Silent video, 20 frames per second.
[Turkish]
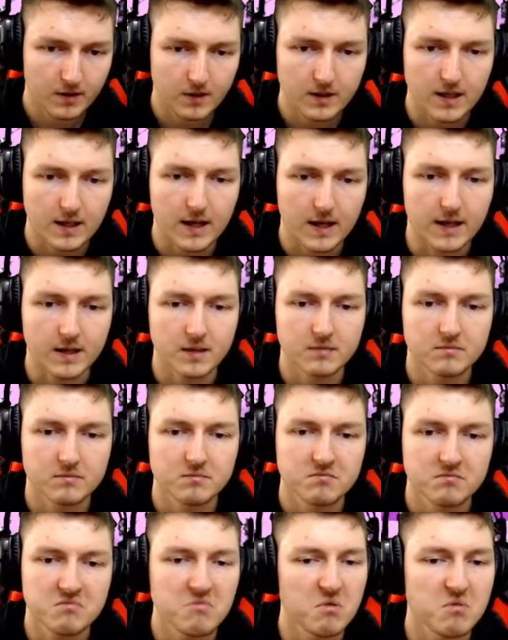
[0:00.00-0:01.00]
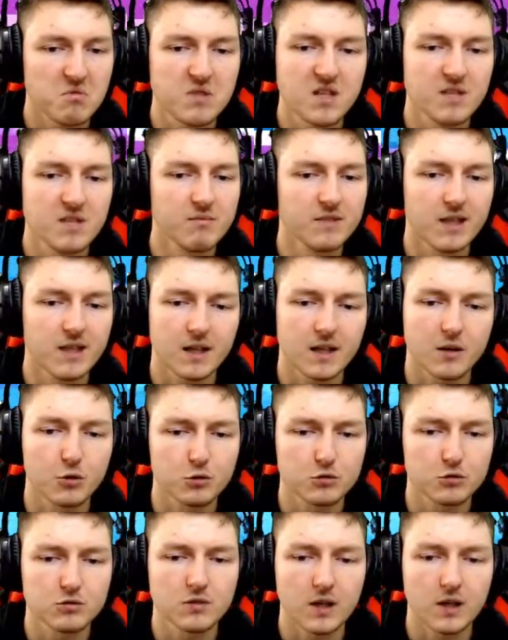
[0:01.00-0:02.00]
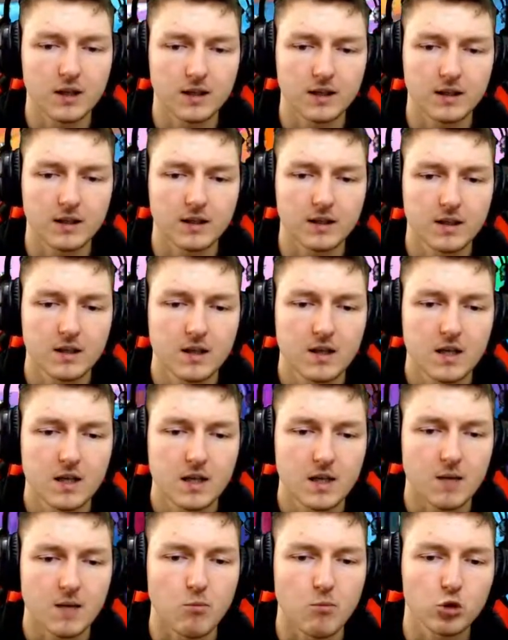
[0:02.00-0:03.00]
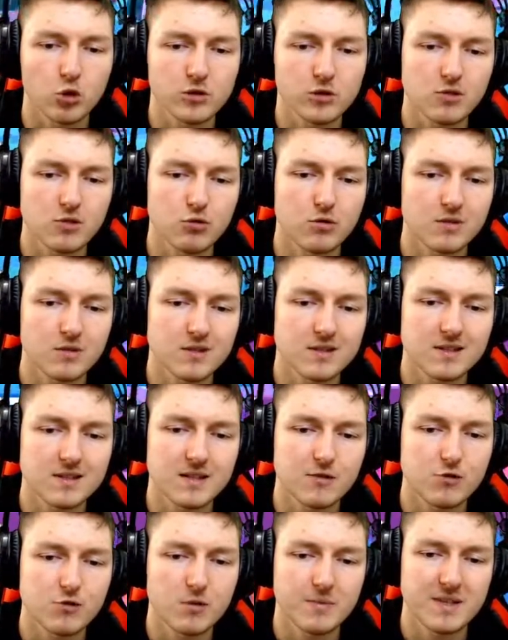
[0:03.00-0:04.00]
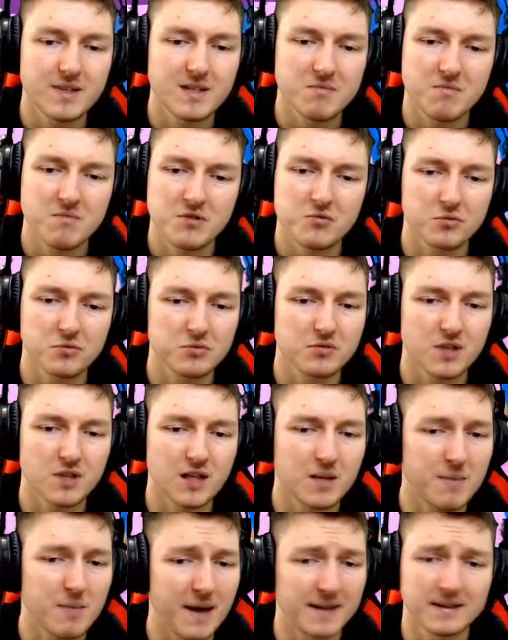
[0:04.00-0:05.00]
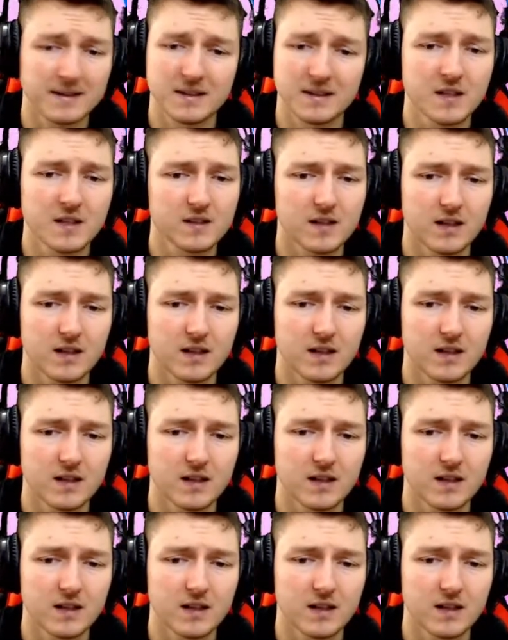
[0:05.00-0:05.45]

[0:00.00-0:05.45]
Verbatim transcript: Yani 20 dakika 30 dakika ya montaj sonrası size şöyle bir 25-30 dakika belki de 40